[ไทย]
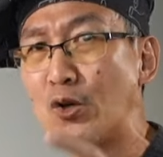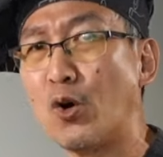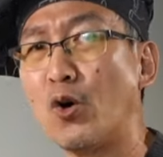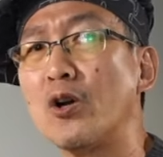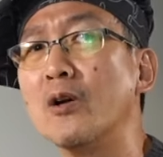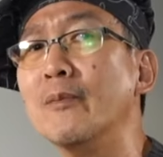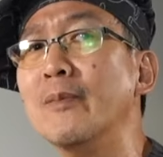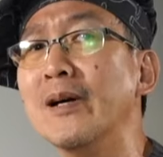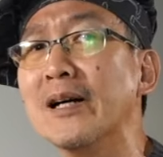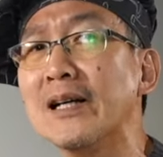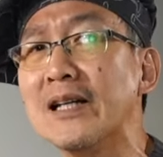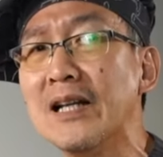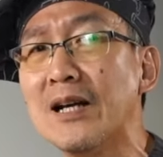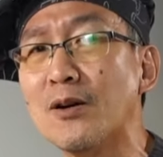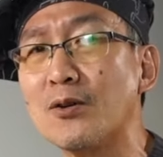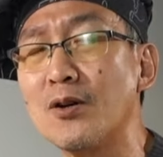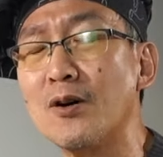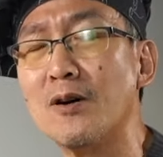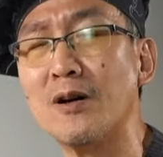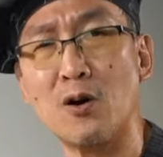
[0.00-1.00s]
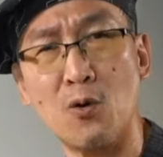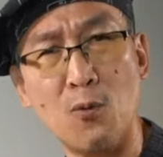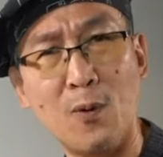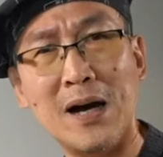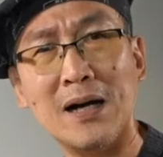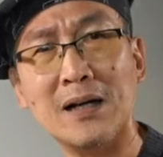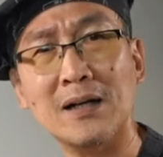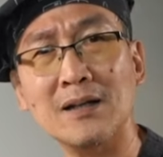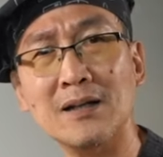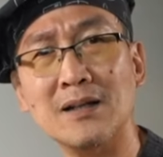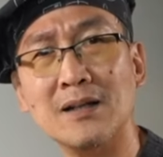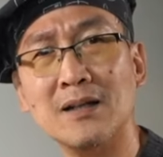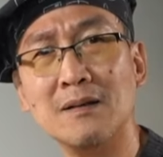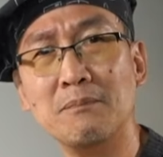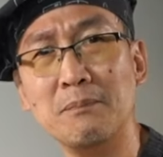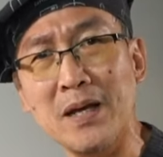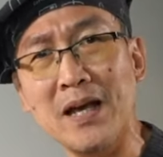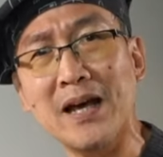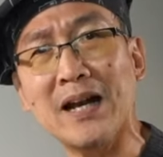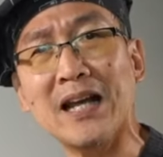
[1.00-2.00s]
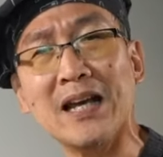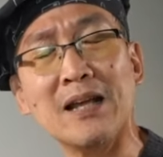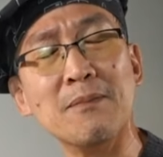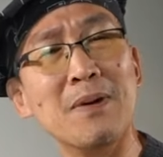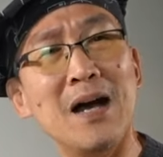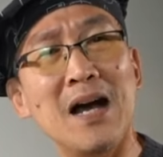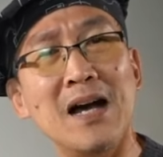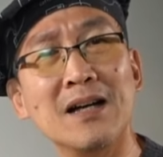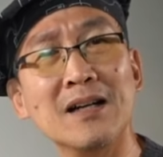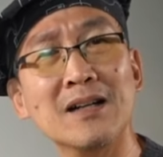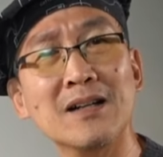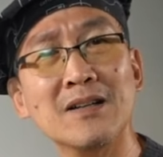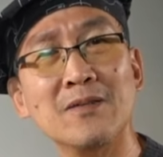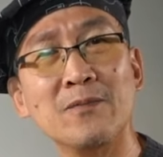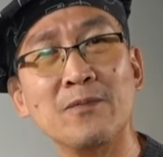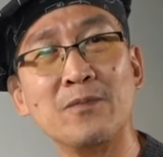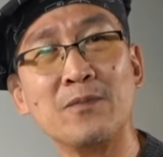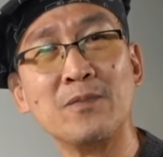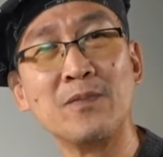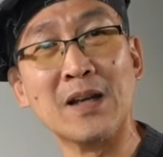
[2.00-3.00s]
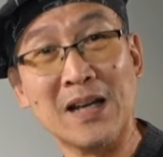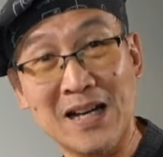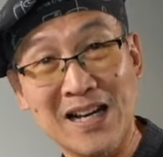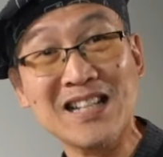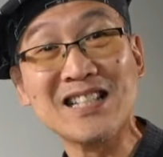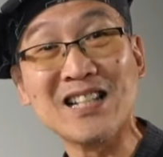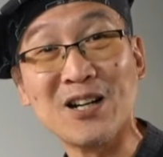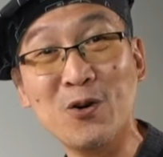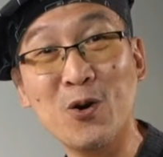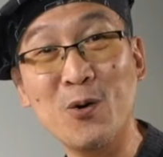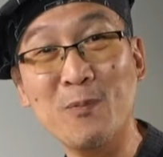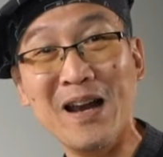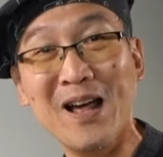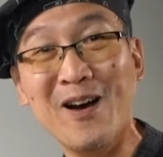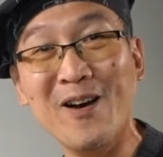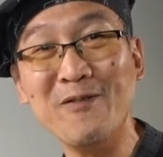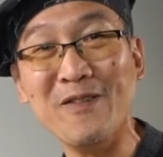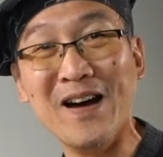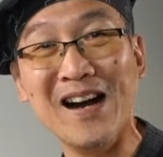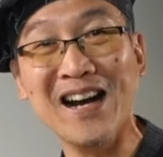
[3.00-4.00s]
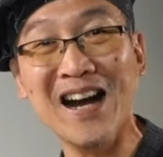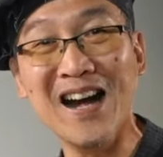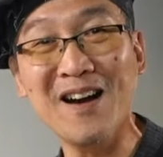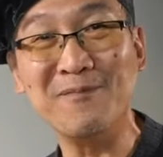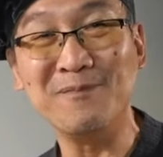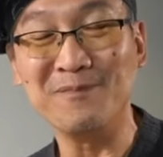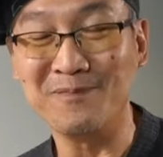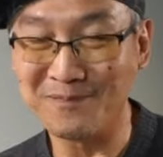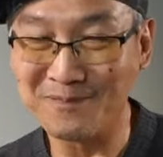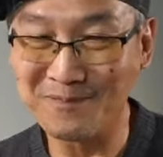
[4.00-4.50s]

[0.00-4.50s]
โทษของเผือกที่เราต้องระวังมีอะไรกันบ้าง สักครู่มาเล่าให้ฟังครับ